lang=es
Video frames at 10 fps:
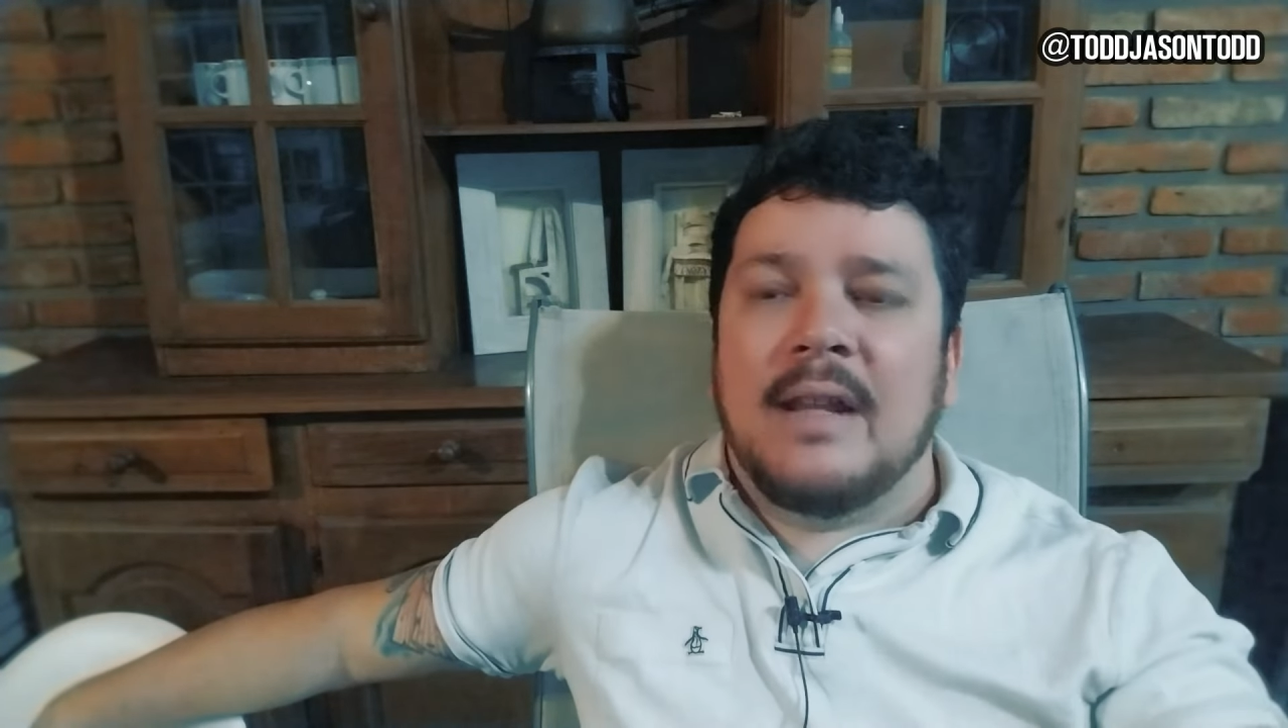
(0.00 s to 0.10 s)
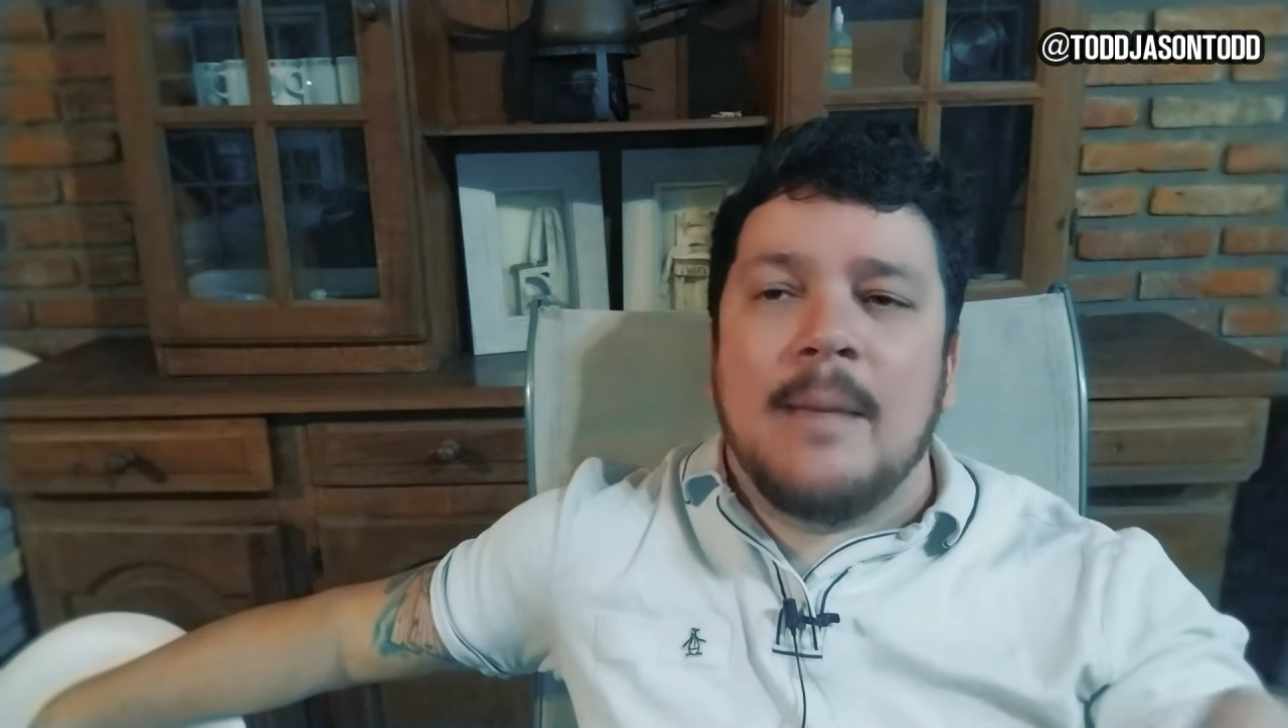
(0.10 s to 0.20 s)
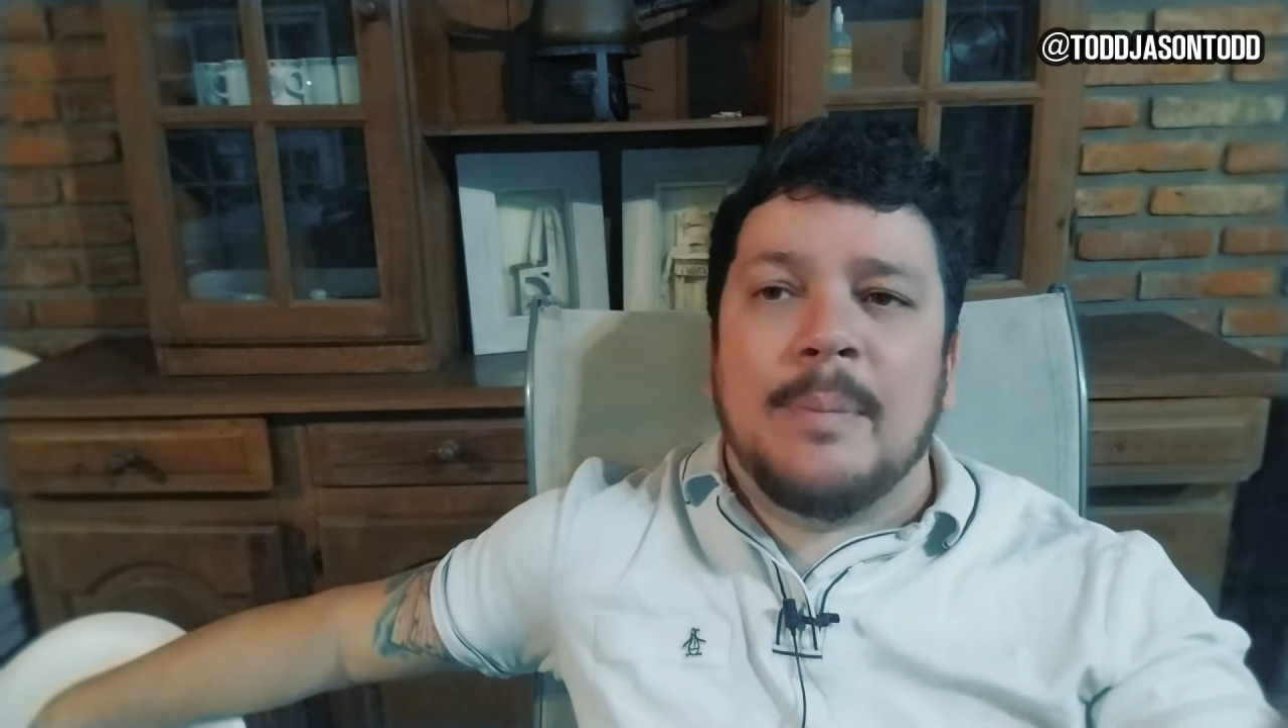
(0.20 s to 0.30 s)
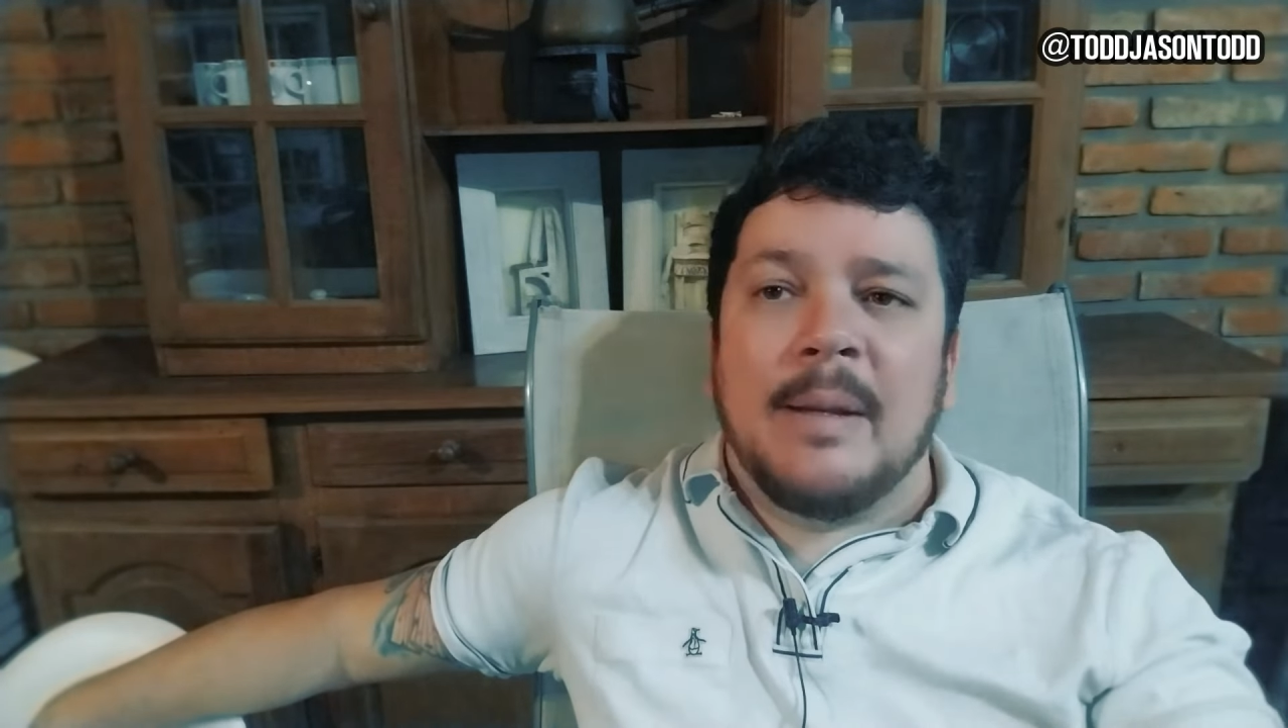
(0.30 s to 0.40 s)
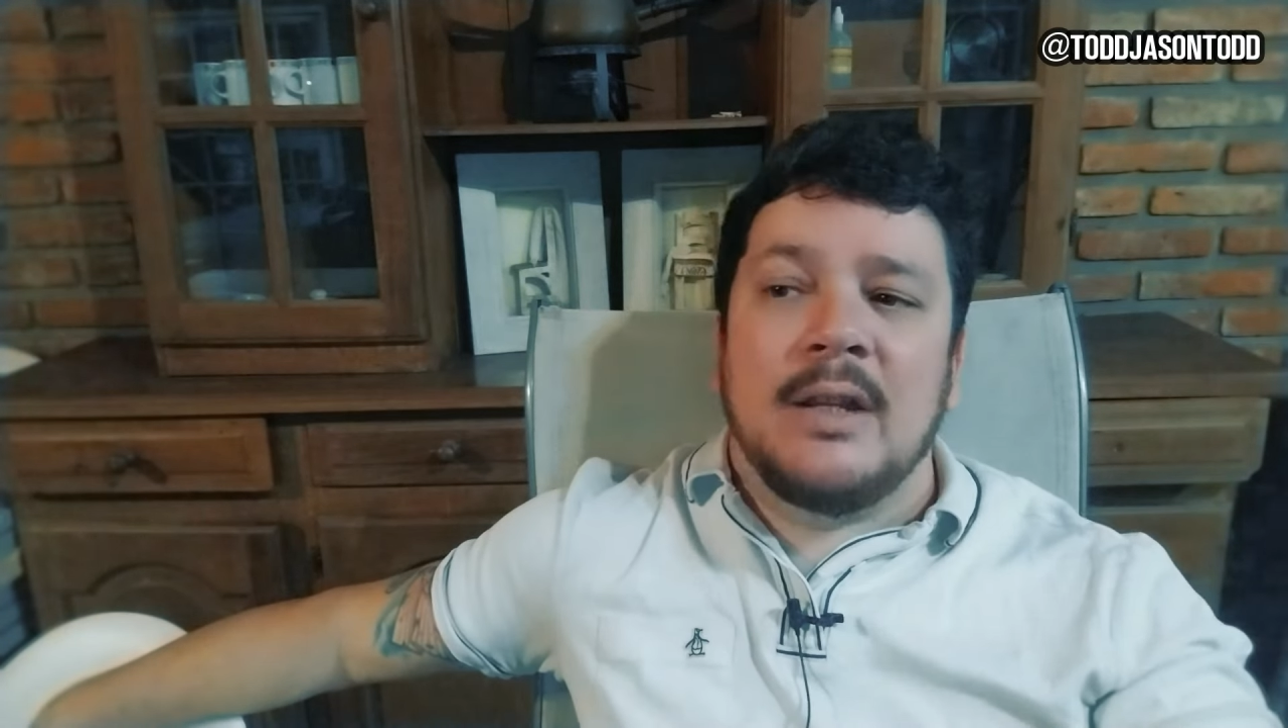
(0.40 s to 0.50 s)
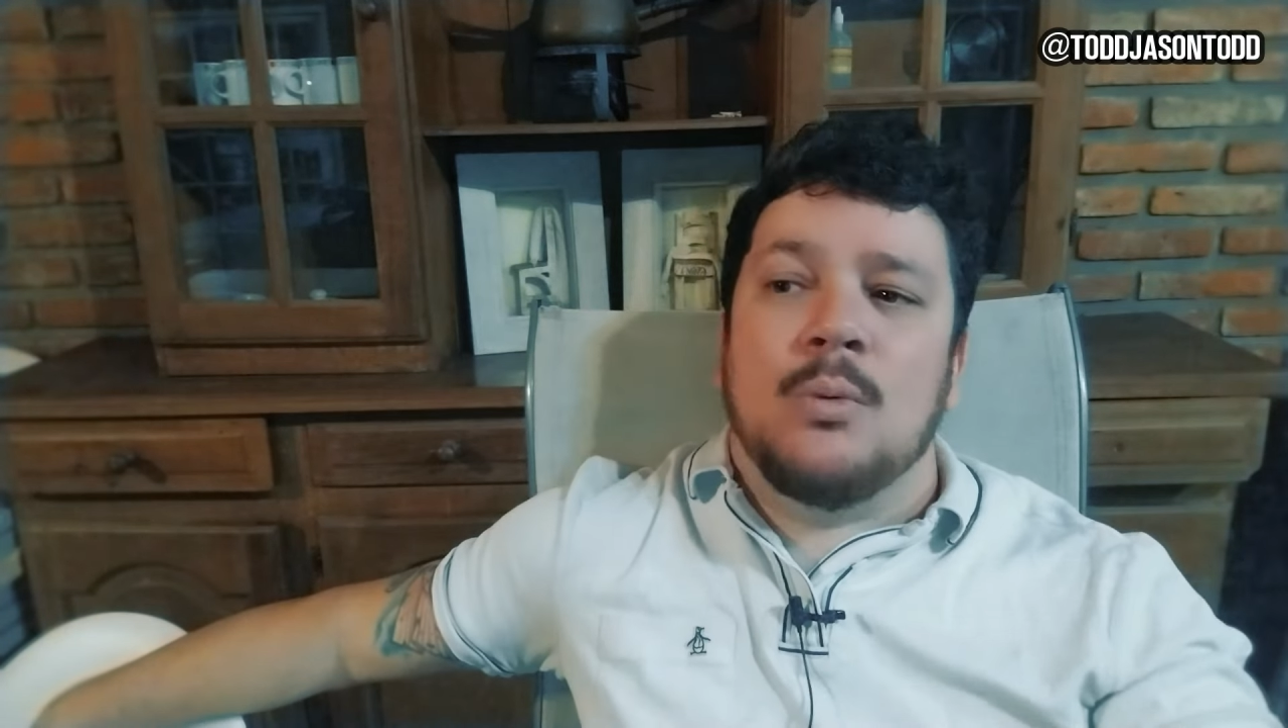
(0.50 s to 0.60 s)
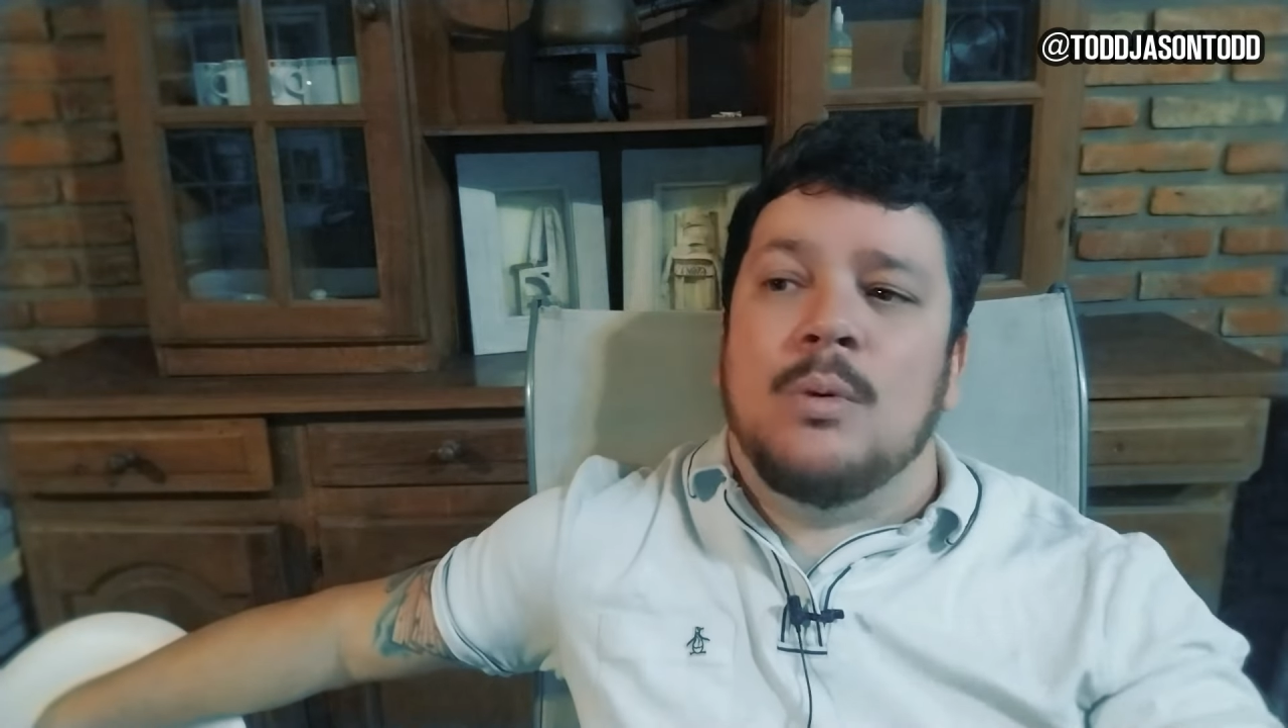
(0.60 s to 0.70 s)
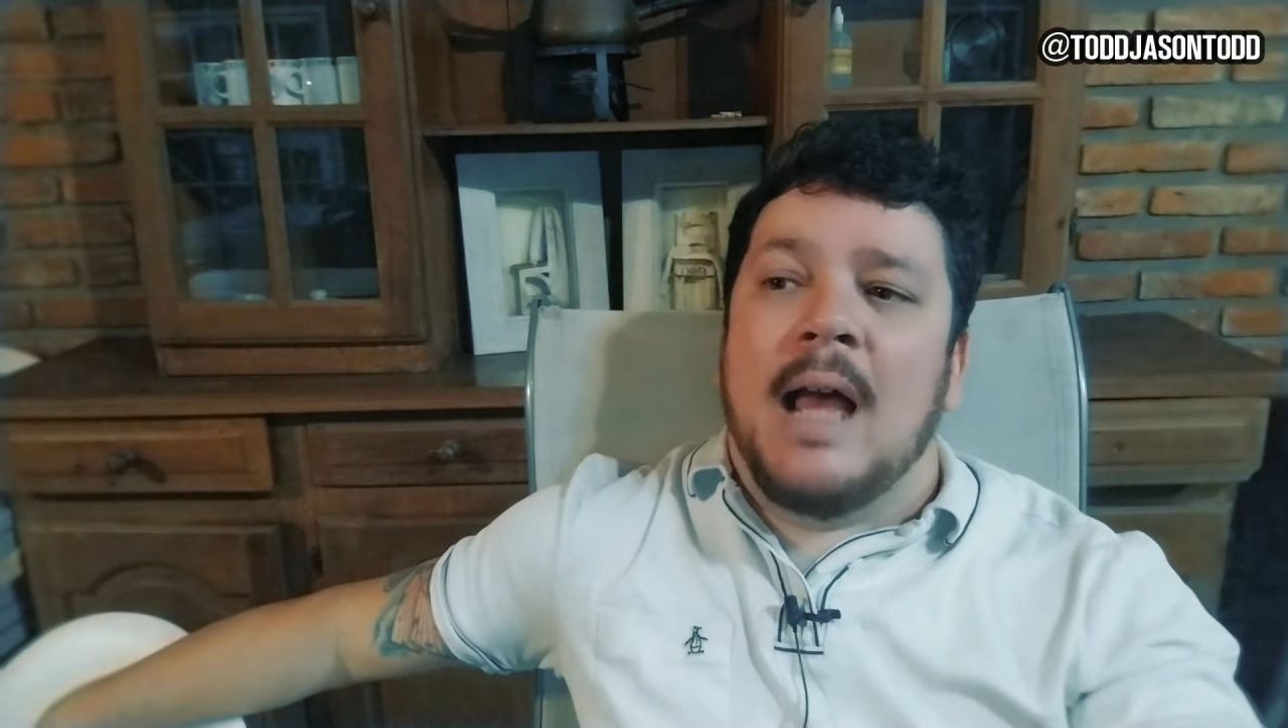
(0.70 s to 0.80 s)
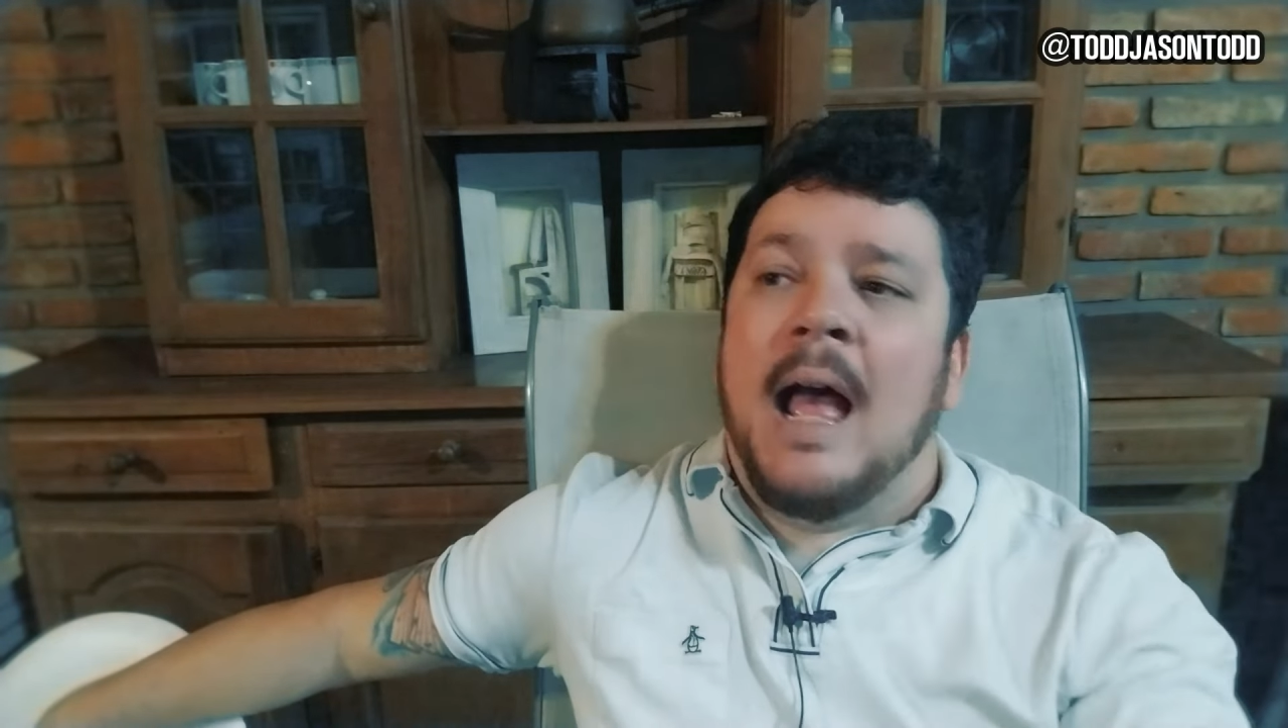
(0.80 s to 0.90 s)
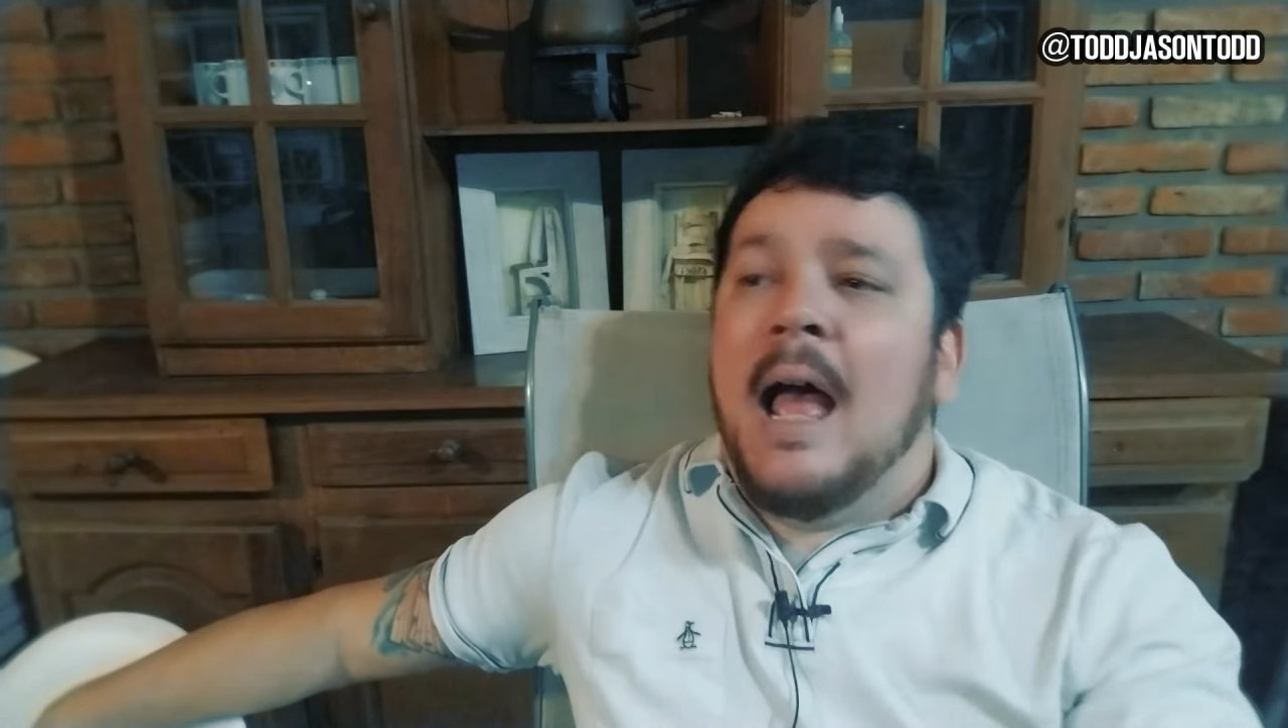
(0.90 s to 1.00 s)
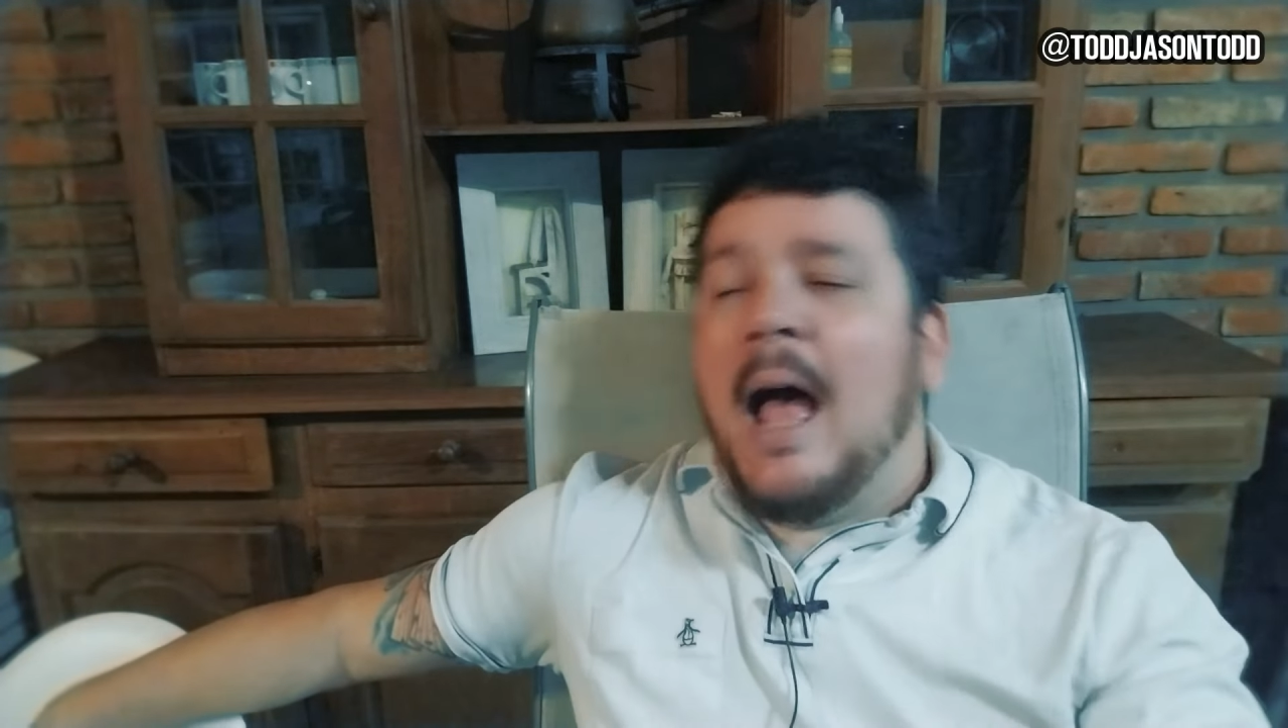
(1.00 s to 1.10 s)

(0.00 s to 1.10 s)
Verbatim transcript: la película.